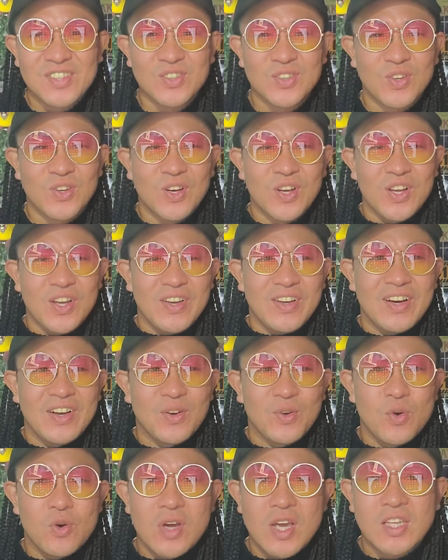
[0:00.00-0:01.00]
ちょっと、あ
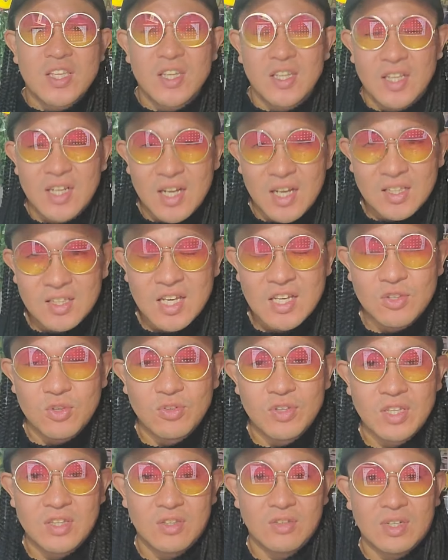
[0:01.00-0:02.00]
の、攻撃的な
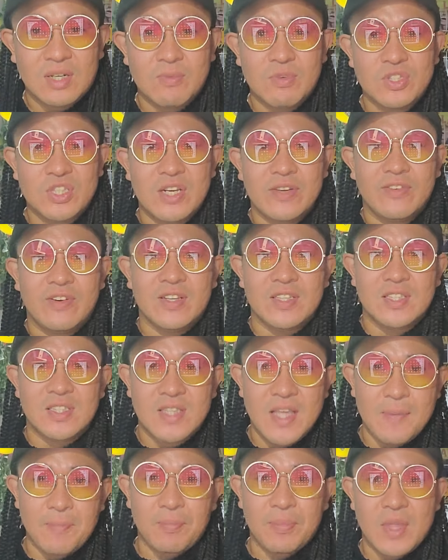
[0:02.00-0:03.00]
タイトルになってるかもしれま
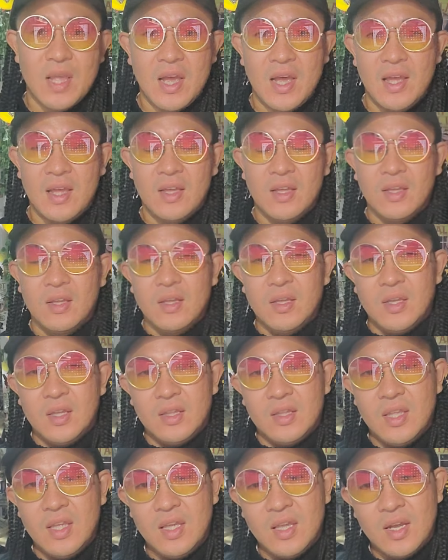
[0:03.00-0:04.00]
せん。はい。
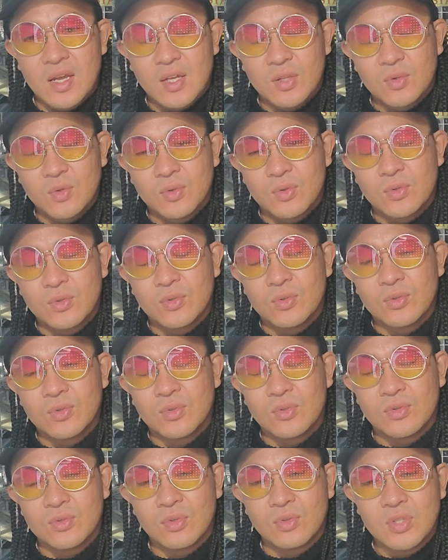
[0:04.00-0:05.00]
で、あ
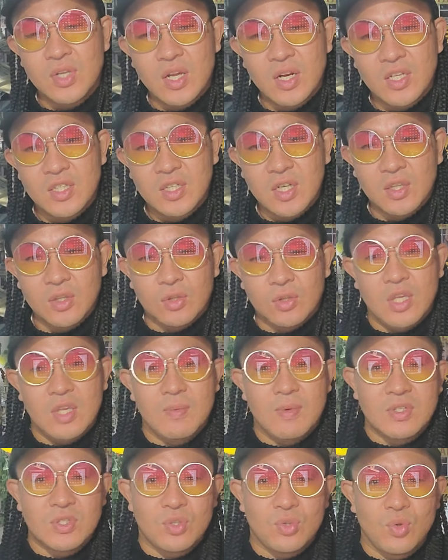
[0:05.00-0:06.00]
のー、どんな話かって言い
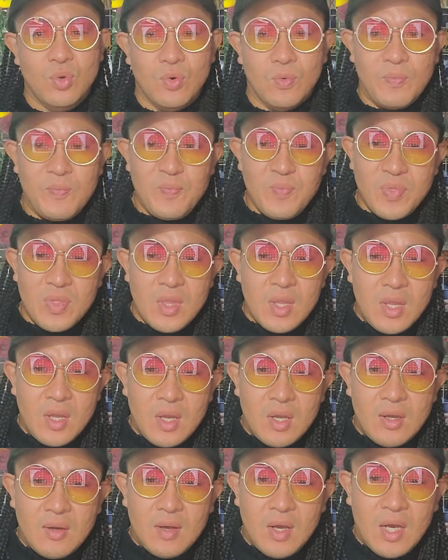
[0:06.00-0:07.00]
ますと、
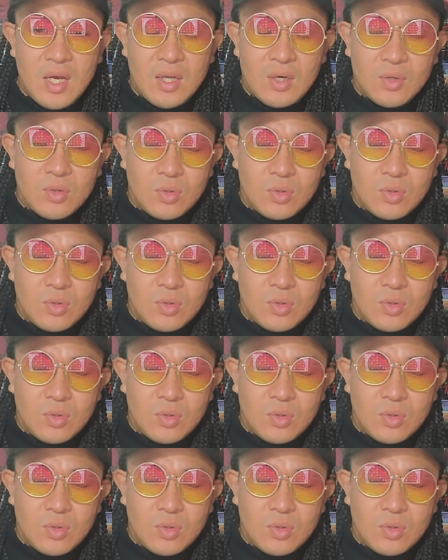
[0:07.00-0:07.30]
あ